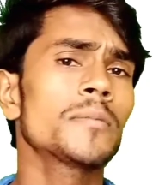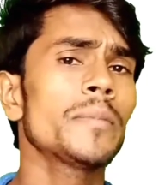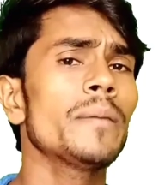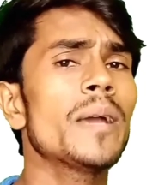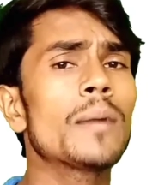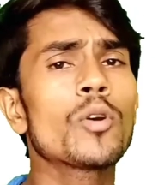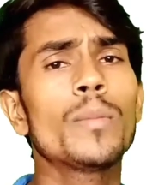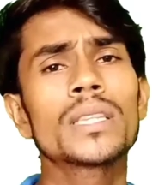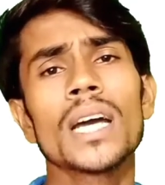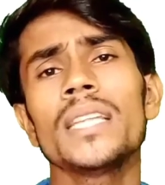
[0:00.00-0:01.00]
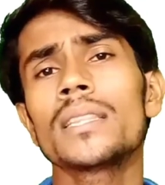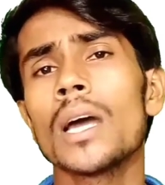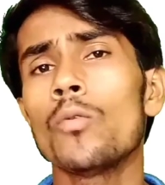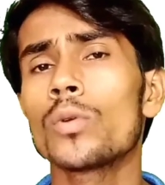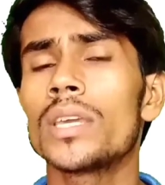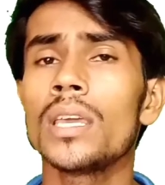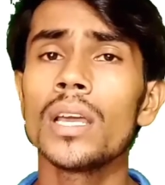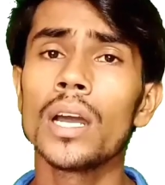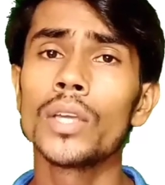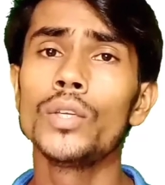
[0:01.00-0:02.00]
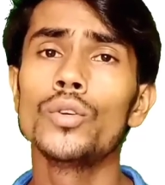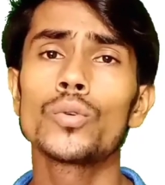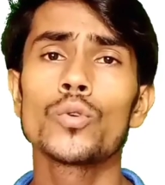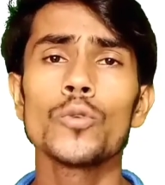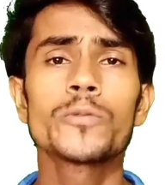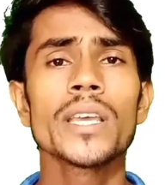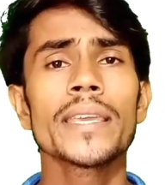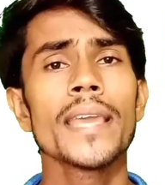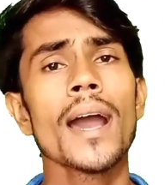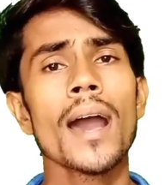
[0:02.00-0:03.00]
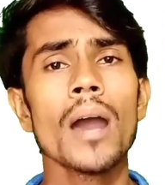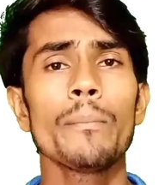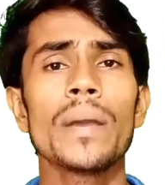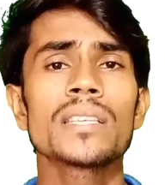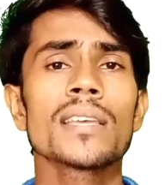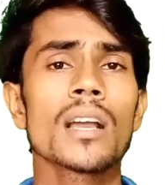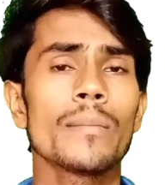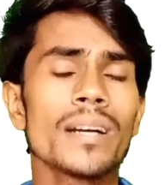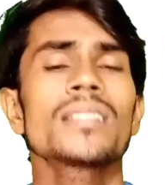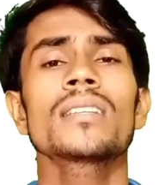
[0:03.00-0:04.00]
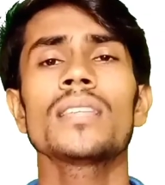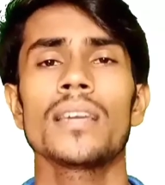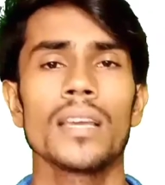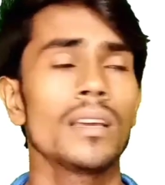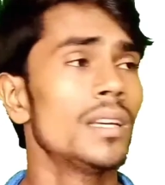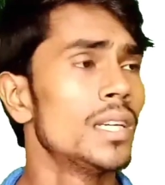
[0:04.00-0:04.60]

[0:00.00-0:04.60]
सबसे पहले मैं आपको बता देता हूँ कि यूट्यूब से क्या आप पैसे कमा सकते हैं